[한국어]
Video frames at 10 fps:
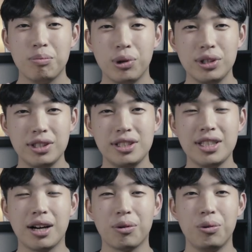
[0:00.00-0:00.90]

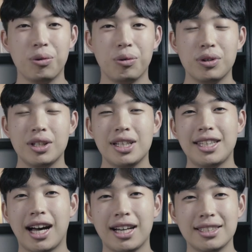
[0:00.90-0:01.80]
보여드리지 않고
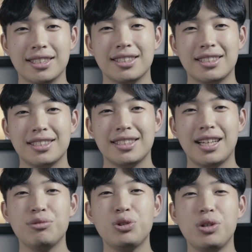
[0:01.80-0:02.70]
다른
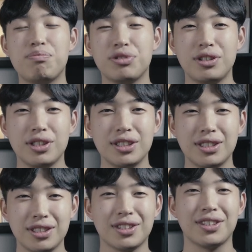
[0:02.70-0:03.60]
사무소에
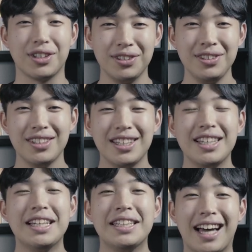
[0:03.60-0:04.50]
붙었었던
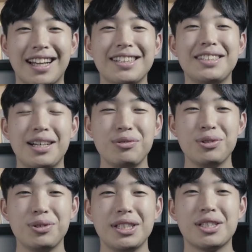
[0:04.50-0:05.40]
다른
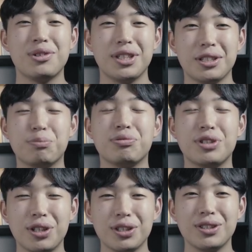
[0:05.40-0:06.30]
사무소에 지원해서
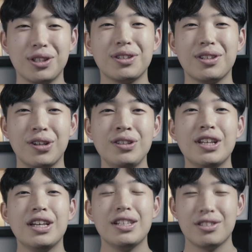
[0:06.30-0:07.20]
붙었었던
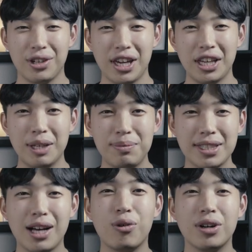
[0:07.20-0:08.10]
저의
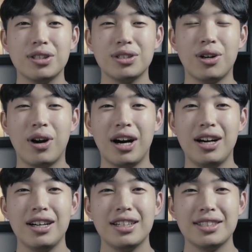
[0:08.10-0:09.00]
입사
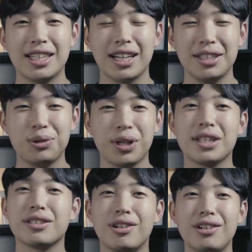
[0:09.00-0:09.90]
원서와
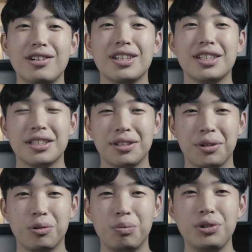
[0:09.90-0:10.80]
자기소개서
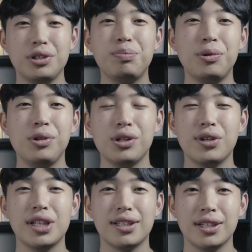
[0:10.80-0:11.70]
그리고
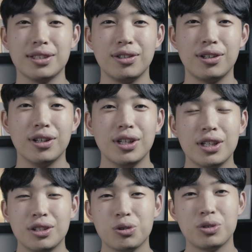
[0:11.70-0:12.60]
포트폴리오에 대해서
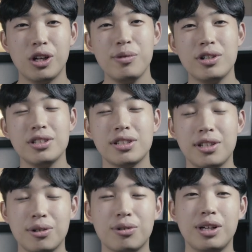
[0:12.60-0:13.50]
좀 설명을
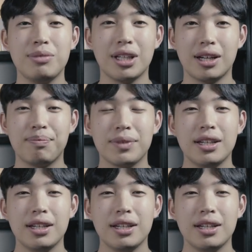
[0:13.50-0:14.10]
드리려고 합니다.